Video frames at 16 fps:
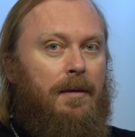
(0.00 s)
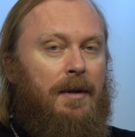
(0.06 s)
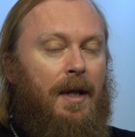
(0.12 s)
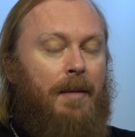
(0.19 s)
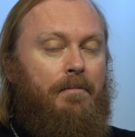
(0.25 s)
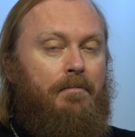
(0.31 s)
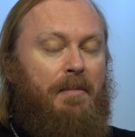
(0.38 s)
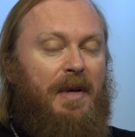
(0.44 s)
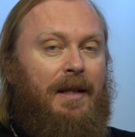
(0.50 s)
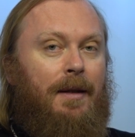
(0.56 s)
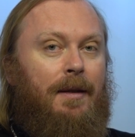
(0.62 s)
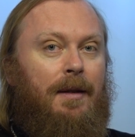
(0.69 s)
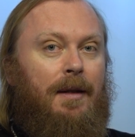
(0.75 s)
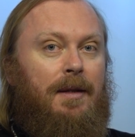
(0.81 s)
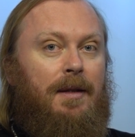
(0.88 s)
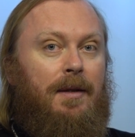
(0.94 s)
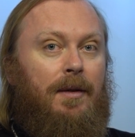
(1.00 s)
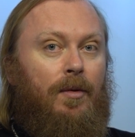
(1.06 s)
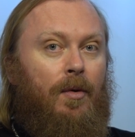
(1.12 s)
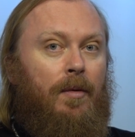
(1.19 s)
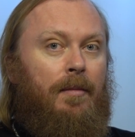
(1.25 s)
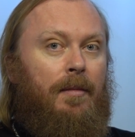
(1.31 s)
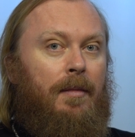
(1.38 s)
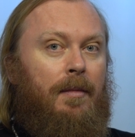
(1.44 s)
напитанной
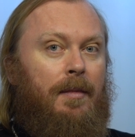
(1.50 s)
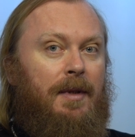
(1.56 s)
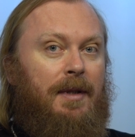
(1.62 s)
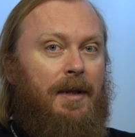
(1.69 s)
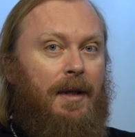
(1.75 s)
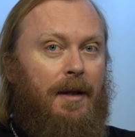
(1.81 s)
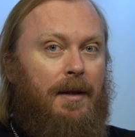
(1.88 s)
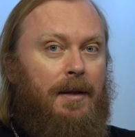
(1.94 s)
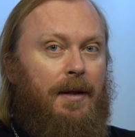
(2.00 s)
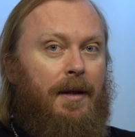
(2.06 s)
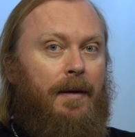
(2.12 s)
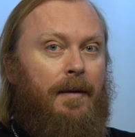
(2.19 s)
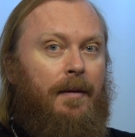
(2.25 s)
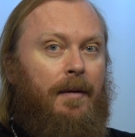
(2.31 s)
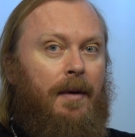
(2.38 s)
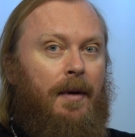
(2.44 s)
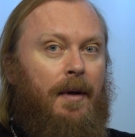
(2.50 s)
злом среде.